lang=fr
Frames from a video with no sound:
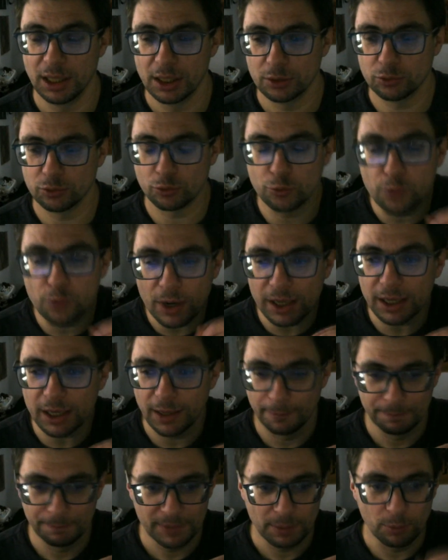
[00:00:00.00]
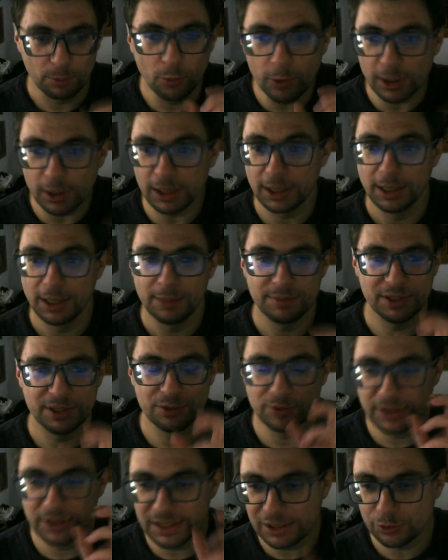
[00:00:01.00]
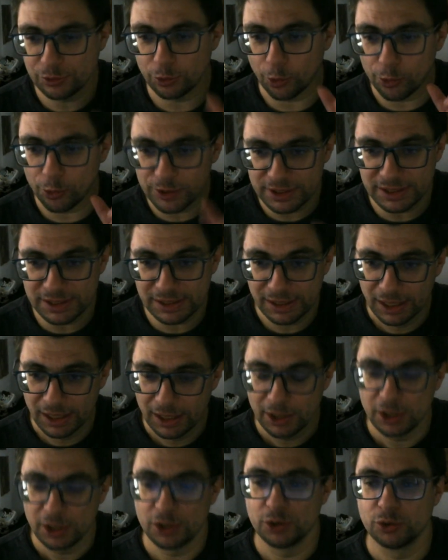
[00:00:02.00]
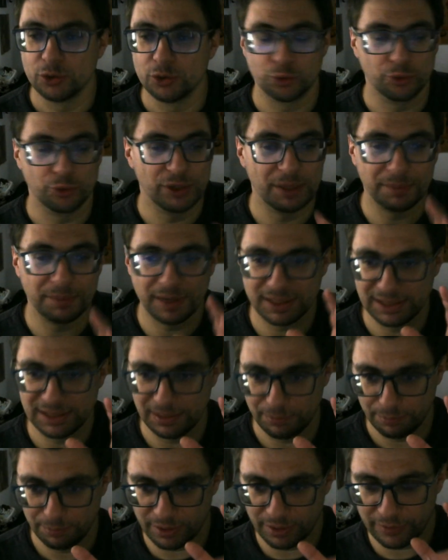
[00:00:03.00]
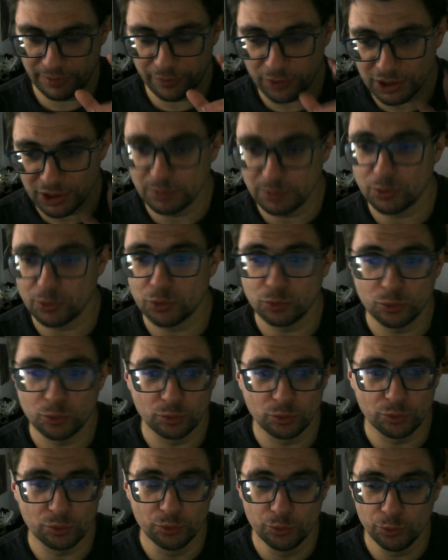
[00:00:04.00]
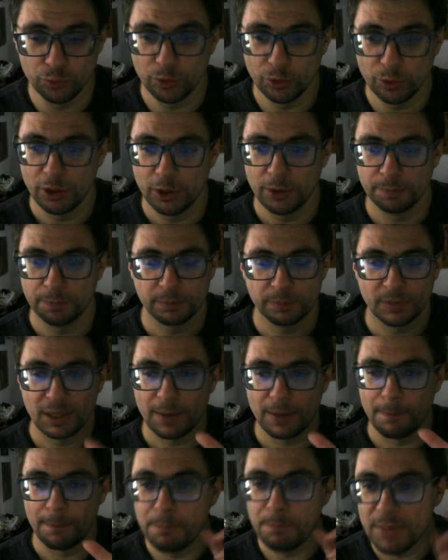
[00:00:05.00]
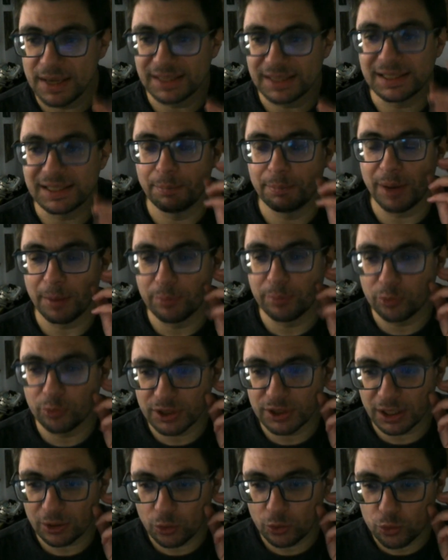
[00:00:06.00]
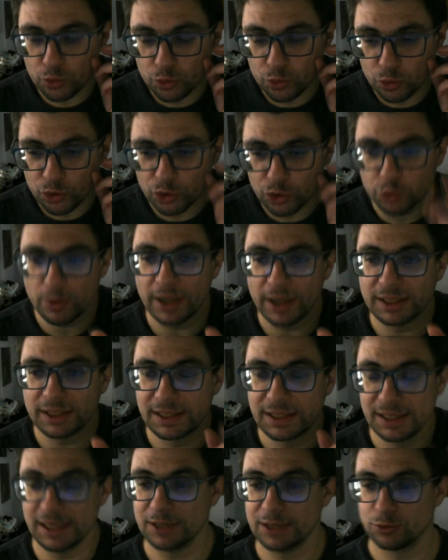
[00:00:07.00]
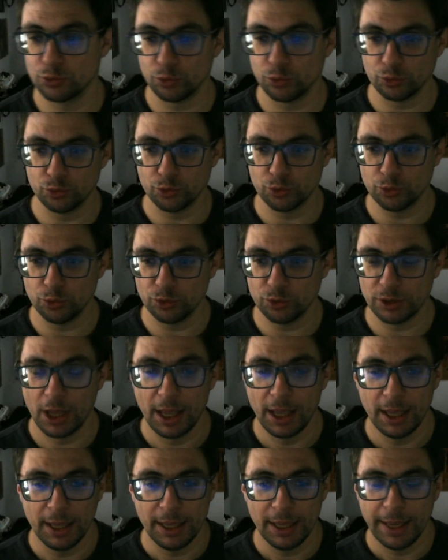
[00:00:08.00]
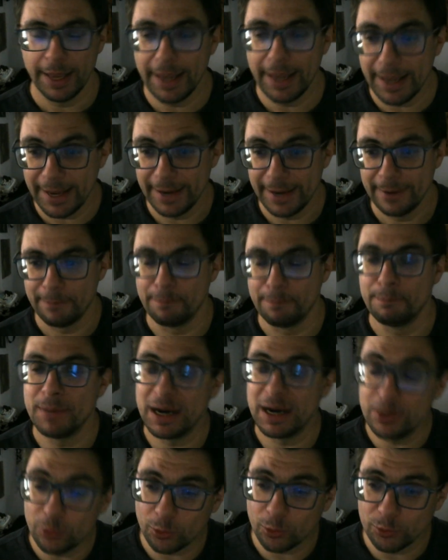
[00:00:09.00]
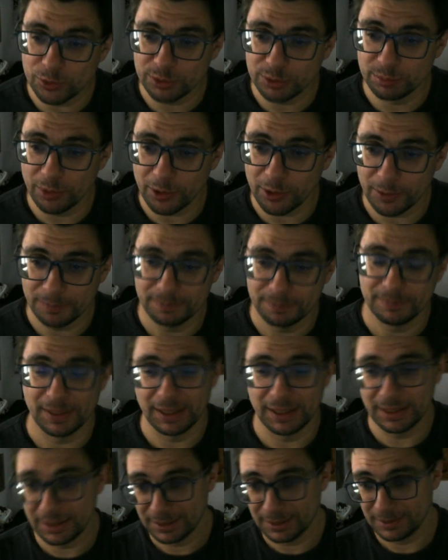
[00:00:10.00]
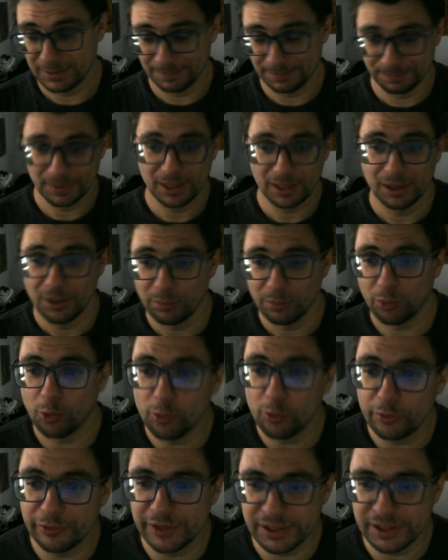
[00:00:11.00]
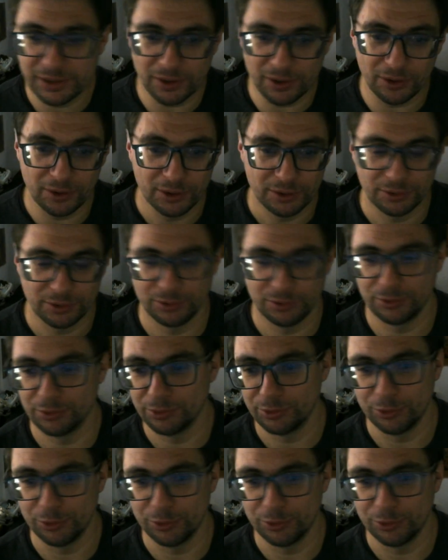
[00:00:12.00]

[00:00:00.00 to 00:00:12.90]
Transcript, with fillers: Donc voilà, moi, Psyodélique, je le redis, je n'apprécie pas forcément son contenu, mais c'est pas pour ça que je souhaite qu'il ait ce genre de choses. Et malheureusement, hein, profitant de,